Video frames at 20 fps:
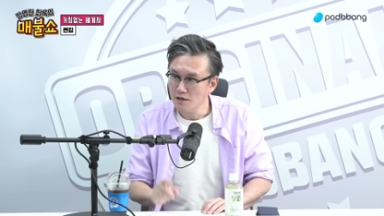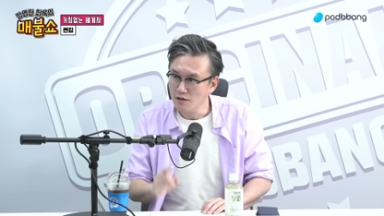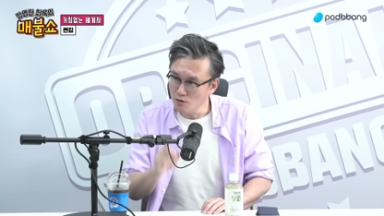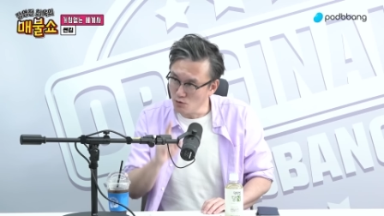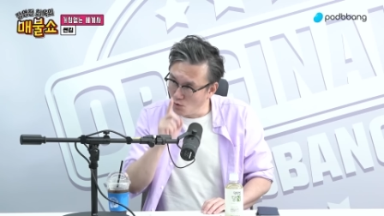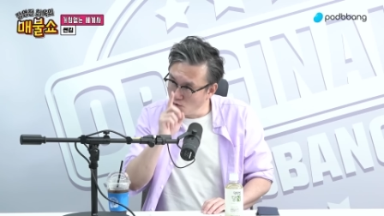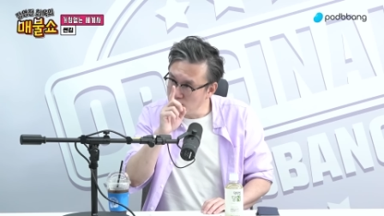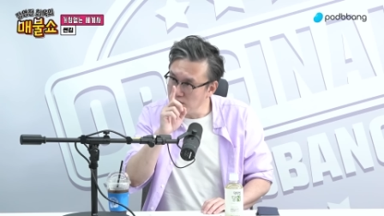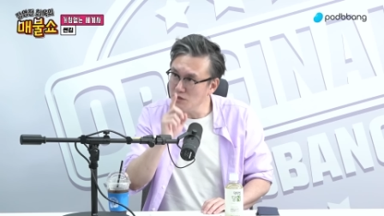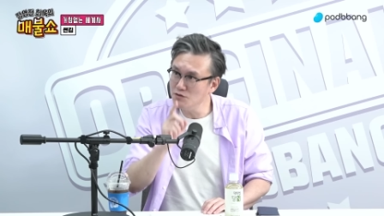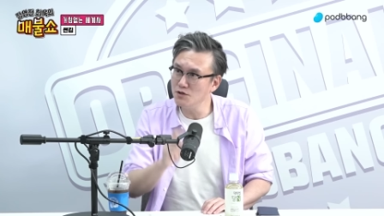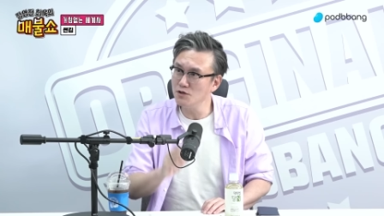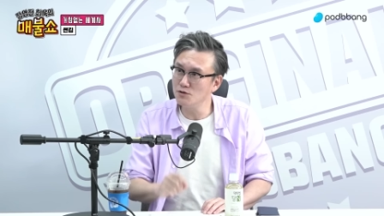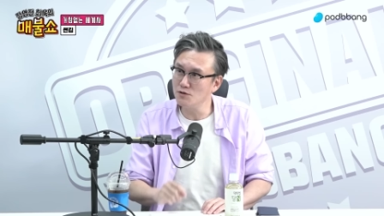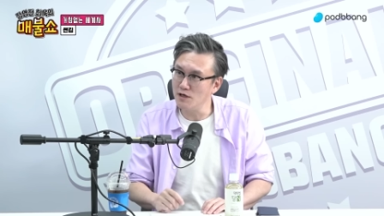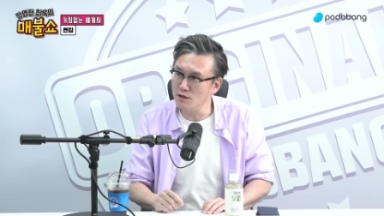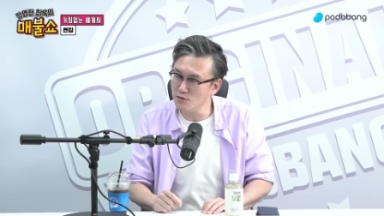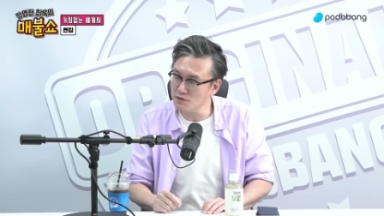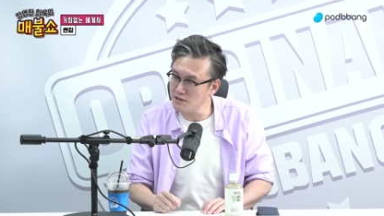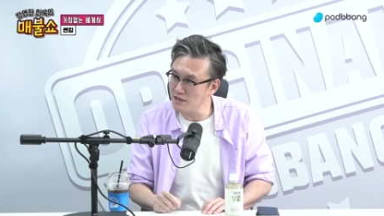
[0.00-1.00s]
이게
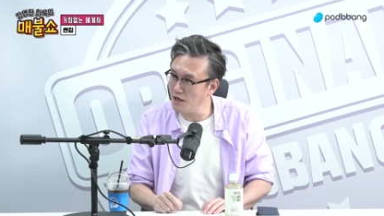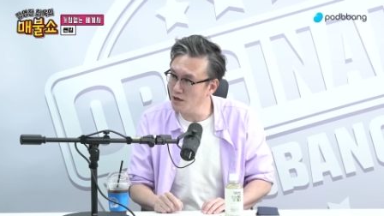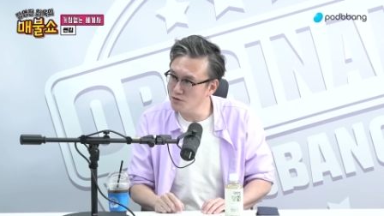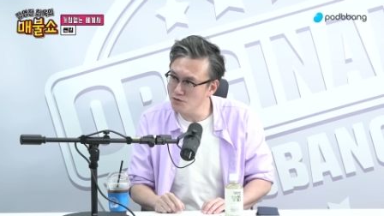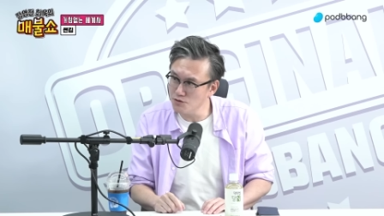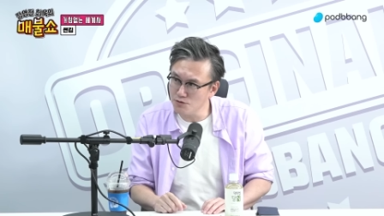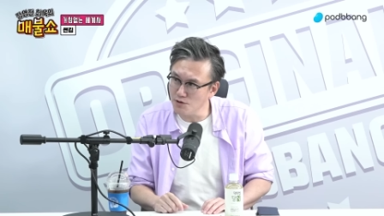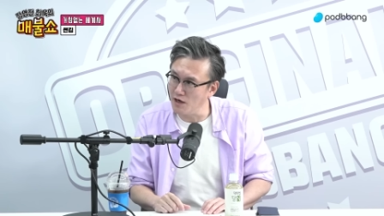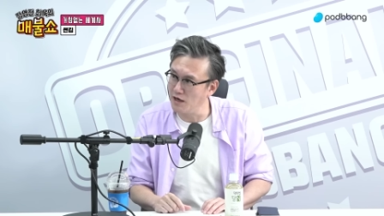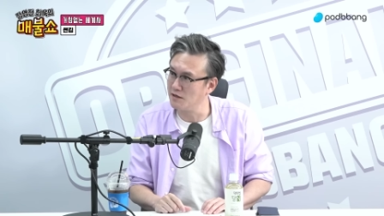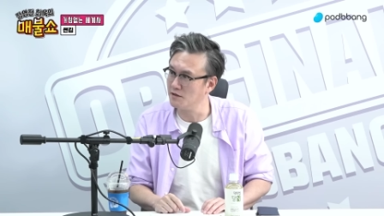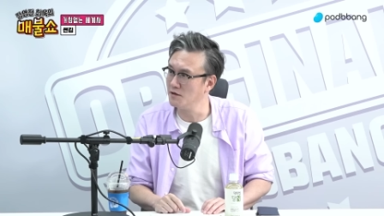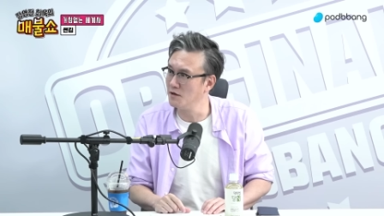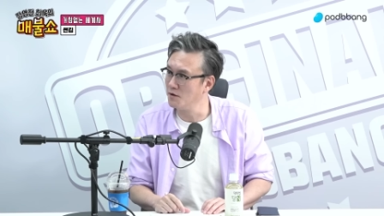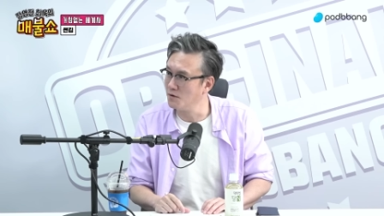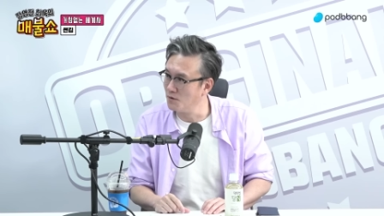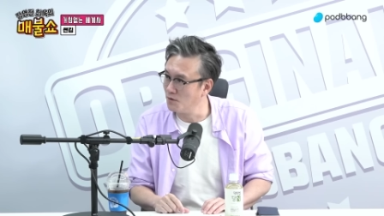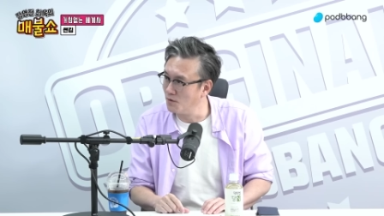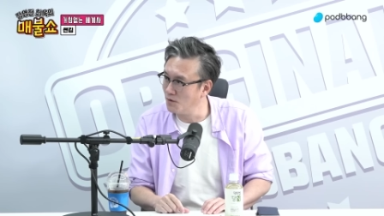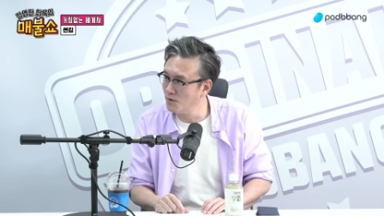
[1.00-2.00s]
공산주의도 아니고 사회주의도
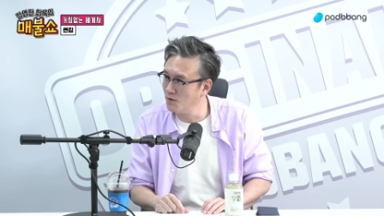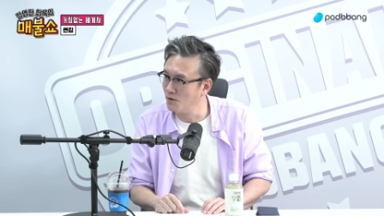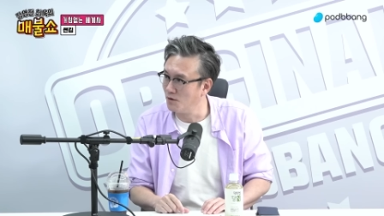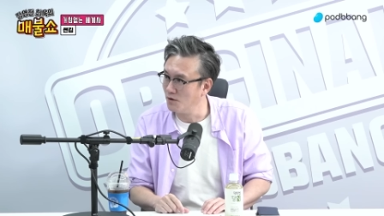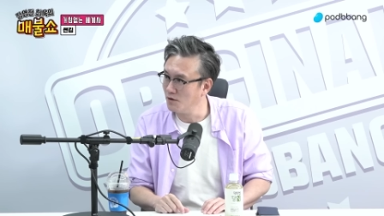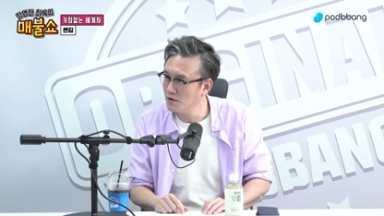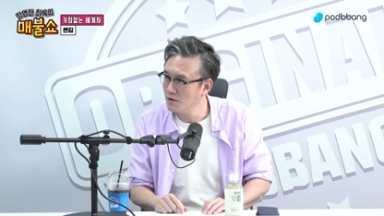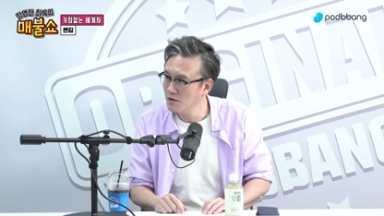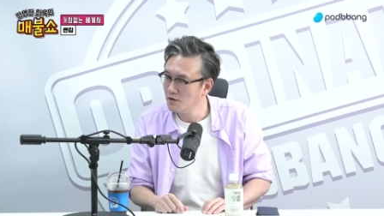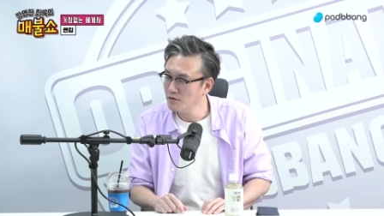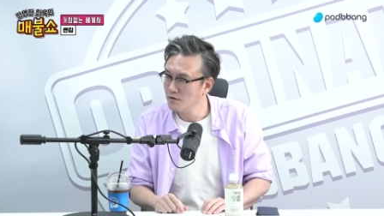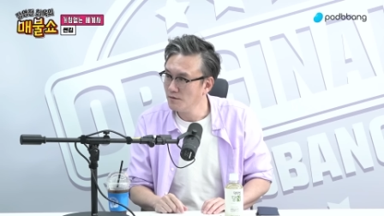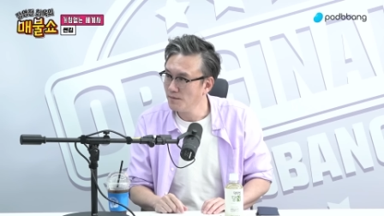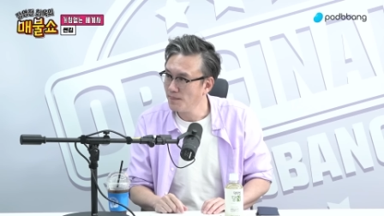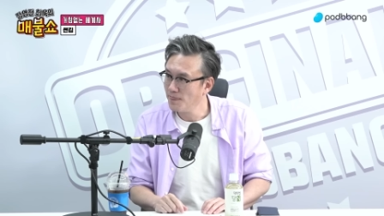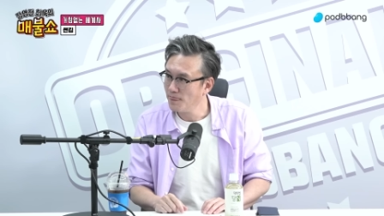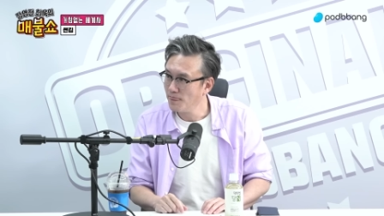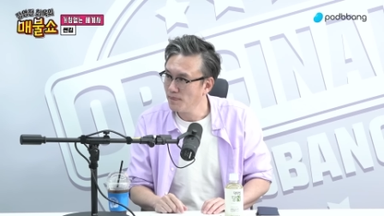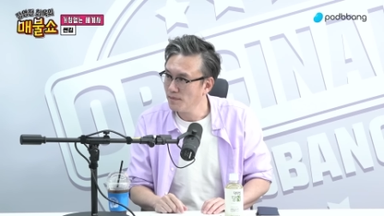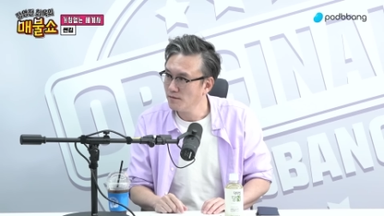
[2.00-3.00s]
아니에요.
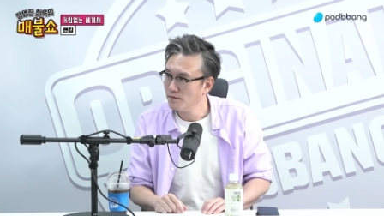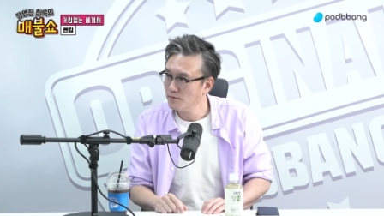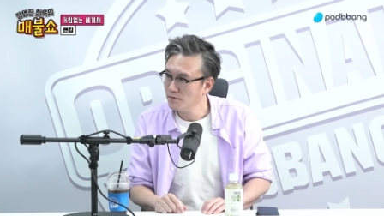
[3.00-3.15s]
북한은